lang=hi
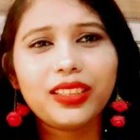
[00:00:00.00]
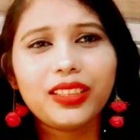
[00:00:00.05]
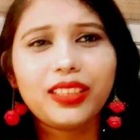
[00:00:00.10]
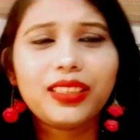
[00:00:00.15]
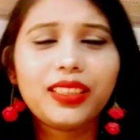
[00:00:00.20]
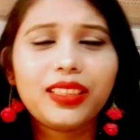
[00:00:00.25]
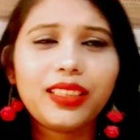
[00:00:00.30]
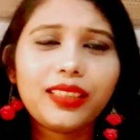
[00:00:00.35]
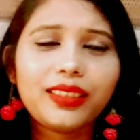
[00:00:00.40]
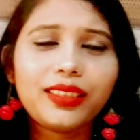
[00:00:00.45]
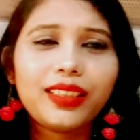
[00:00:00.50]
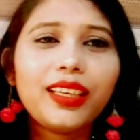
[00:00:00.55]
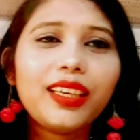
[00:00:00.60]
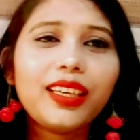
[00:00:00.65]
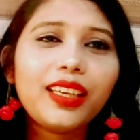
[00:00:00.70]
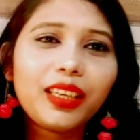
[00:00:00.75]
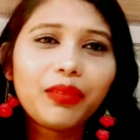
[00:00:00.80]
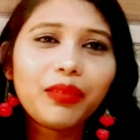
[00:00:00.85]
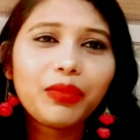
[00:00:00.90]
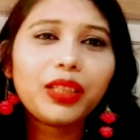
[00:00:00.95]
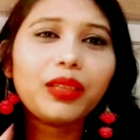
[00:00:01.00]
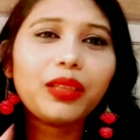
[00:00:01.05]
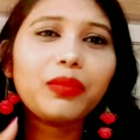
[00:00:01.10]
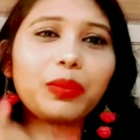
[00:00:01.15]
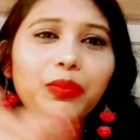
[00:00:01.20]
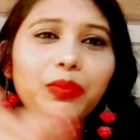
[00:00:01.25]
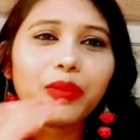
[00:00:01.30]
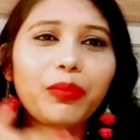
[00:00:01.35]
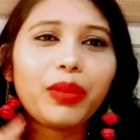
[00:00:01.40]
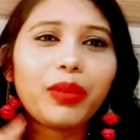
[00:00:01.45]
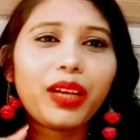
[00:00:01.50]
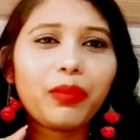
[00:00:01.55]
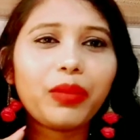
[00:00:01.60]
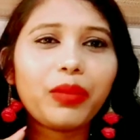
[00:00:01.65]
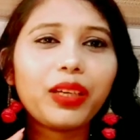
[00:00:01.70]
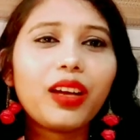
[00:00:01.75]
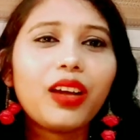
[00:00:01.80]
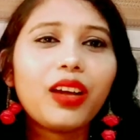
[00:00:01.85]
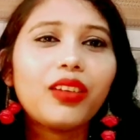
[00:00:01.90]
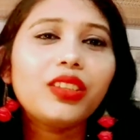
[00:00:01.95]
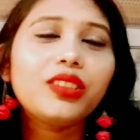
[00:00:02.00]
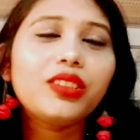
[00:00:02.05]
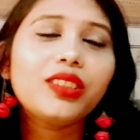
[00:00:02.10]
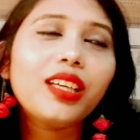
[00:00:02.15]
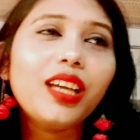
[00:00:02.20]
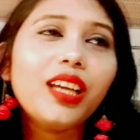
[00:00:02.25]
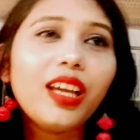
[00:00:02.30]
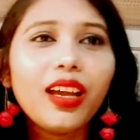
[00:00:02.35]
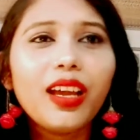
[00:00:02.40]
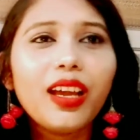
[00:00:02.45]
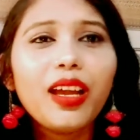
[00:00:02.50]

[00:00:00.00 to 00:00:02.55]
अच्छे से जैसे देखिए कि मतलब अपना बराबर का होना चाहिए